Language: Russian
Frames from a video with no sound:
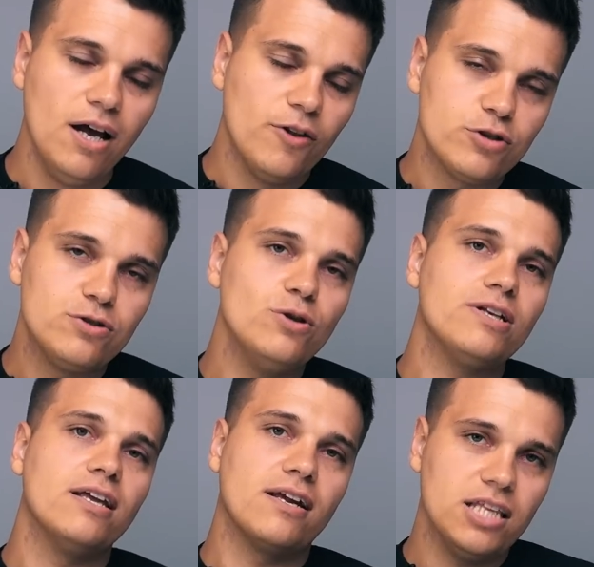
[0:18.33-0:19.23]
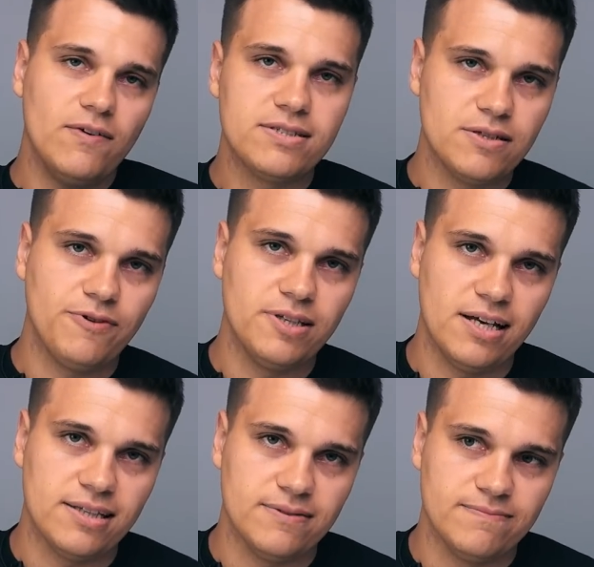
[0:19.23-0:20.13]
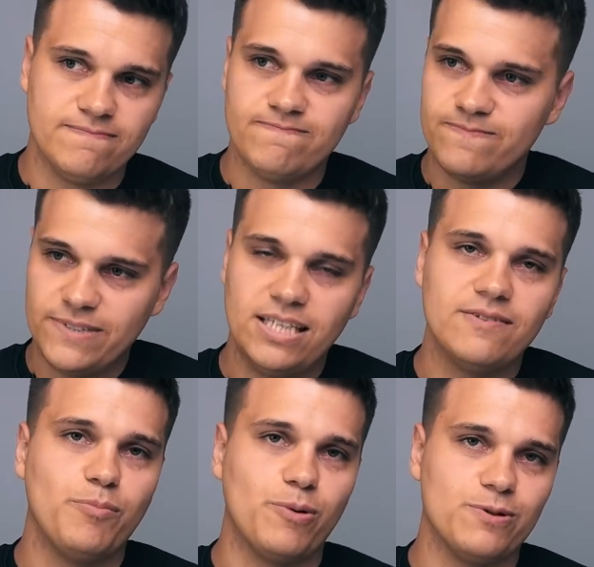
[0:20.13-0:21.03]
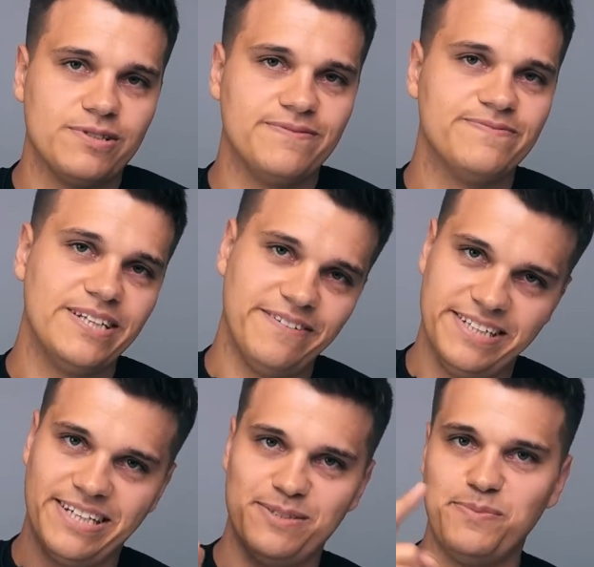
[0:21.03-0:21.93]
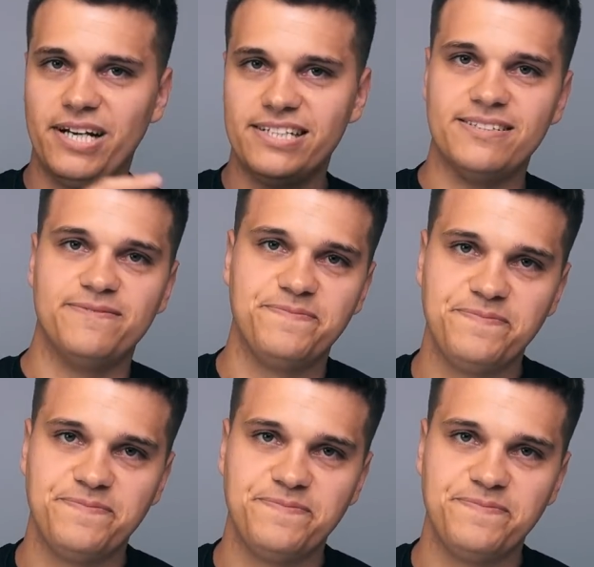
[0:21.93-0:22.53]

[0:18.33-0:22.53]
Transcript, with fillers: Но стоит ли радоваться фанатам? Это вопрос. Давайте разбираться.